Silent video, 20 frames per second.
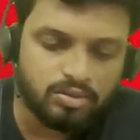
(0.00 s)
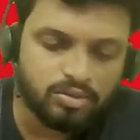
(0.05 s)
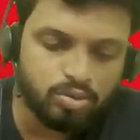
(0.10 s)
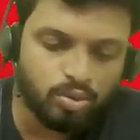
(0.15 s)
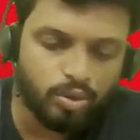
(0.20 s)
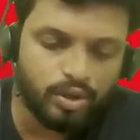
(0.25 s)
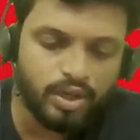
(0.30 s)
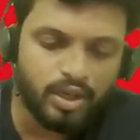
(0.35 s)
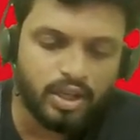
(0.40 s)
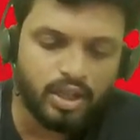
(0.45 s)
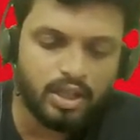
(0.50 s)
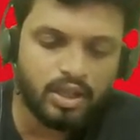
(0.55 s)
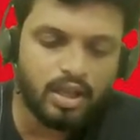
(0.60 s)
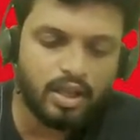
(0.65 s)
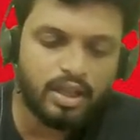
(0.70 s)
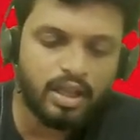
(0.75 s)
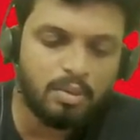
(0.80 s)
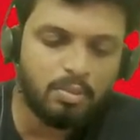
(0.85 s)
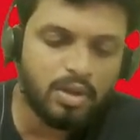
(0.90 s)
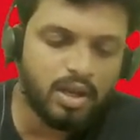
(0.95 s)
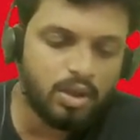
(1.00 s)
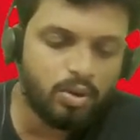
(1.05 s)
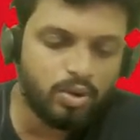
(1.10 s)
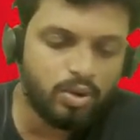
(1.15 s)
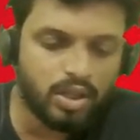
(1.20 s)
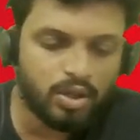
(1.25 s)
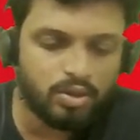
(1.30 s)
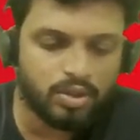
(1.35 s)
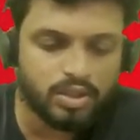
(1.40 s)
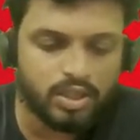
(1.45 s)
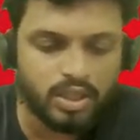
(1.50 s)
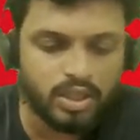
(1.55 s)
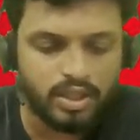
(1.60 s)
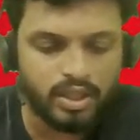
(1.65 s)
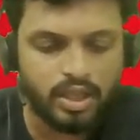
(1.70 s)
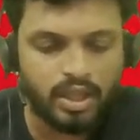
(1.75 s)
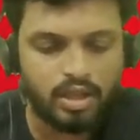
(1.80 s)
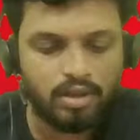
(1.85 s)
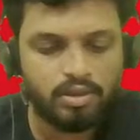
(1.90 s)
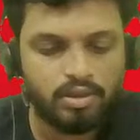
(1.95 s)
ஸோ இன்றைக்கி அதே மாதிரி ஒரு
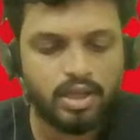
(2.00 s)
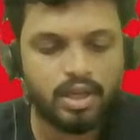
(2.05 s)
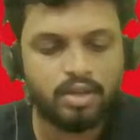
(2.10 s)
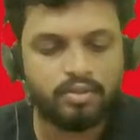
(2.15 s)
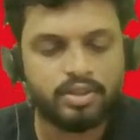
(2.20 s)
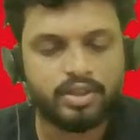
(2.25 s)
இருபத்தைந்து கேள்விகள்